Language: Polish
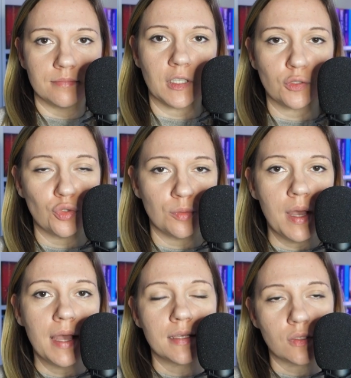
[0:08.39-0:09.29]
na którą
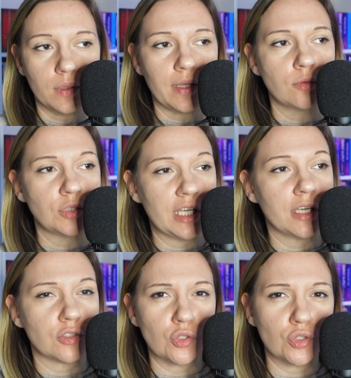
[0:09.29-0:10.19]
składają
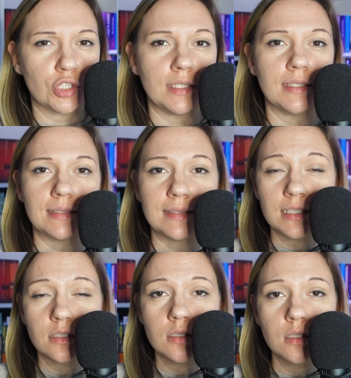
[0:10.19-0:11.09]
się książki
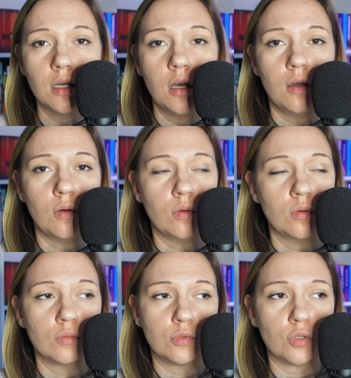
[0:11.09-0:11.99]
Strażnik,
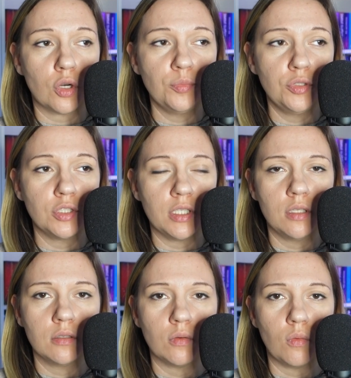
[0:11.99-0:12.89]

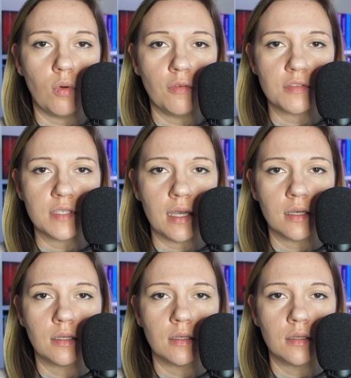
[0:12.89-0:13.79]
Tropiciel, Łowca